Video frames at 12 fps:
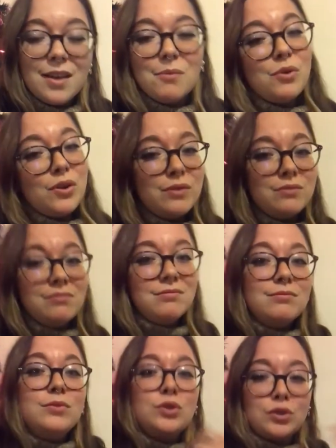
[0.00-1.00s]
Puis là,
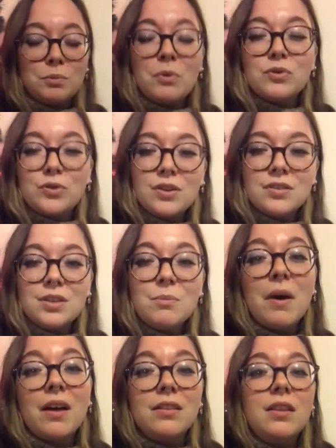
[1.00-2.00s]
moi, je suis sponsorisée
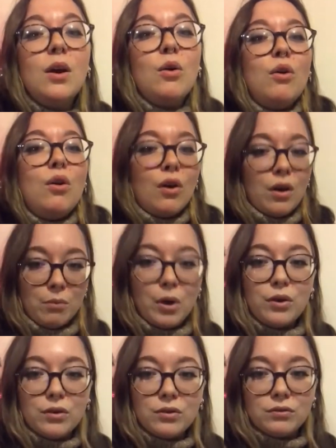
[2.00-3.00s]
par Déroule le
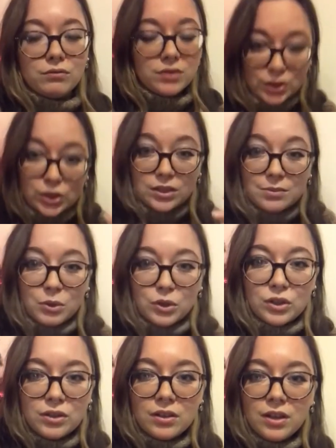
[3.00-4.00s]
rebord, tu sais, de Tim Martin.